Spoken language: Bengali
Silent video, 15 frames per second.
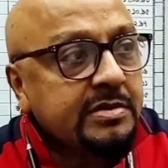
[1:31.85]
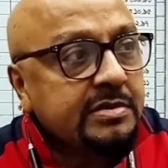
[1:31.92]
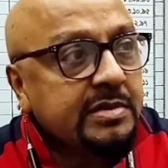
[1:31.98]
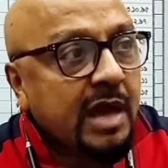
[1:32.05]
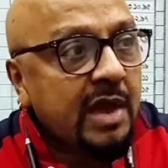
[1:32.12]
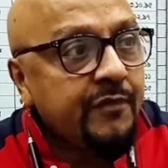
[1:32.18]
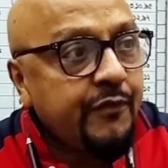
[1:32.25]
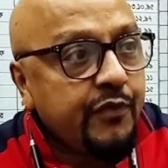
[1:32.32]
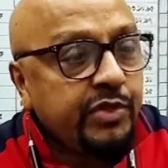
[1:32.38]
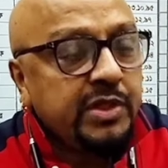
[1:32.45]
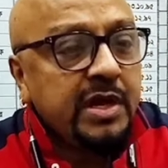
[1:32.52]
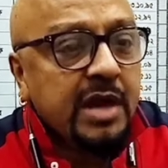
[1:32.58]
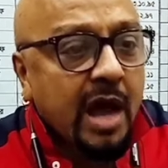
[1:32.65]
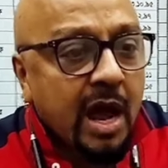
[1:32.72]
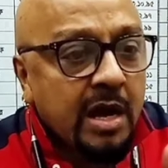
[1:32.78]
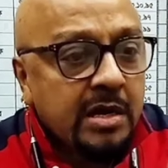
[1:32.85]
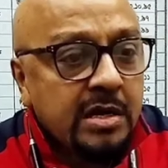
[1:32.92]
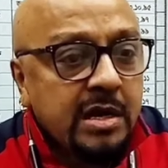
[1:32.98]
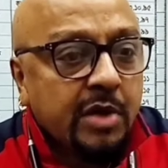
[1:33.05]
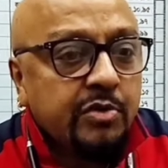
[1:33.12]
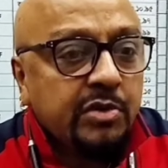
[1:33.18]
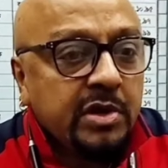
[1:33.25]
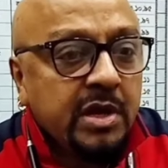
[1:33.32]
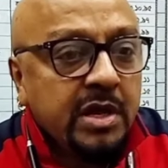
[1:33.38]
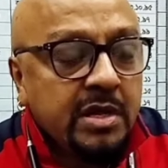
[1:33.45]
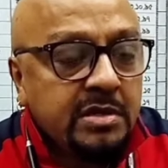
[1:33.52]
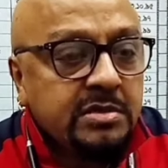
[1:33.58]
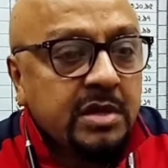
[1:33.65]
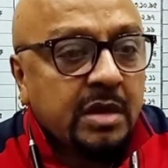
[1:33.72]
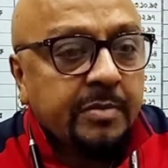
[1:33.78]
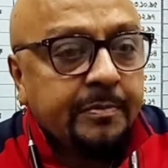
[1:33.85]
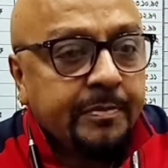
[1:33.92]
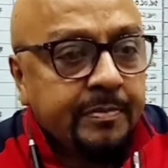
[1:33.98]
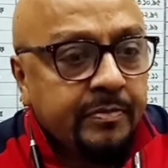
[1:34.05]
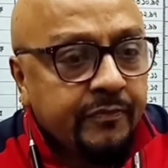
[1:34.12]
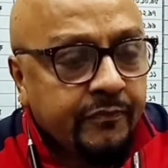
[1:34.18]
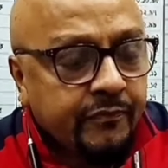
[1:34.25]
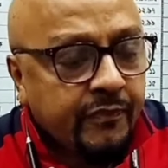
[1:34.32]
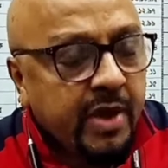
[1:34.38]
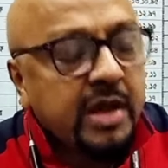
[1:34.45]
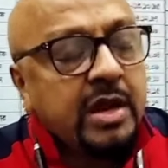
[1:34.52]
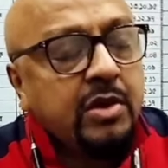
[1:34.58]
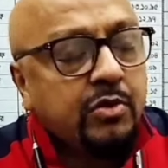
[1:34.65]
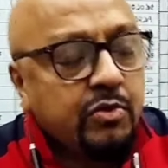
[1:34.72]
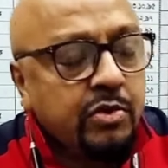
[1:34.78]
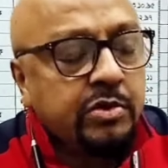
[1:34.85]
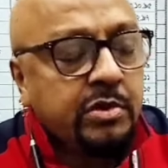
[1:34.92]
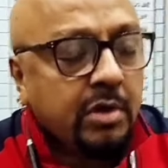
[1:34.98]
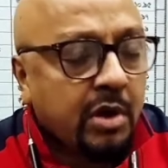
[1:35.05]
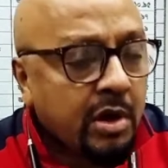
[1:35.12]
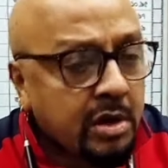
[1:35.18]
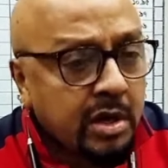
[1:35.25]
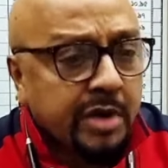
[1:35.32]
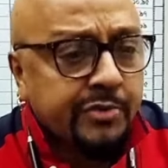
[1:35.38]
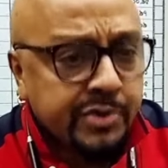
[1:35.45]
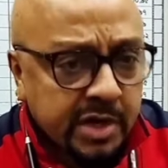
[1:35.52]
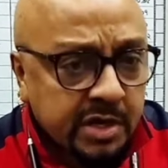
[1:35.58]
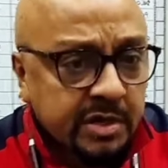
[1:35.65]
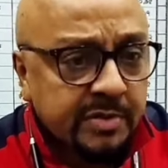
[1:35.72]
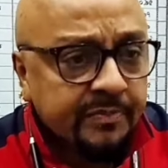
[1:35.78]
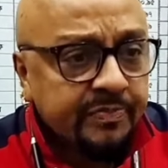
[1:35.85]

সাইফুদ্দিন আনডাউটলি ইজ এ ভেরি গুড অলরাউন্ডার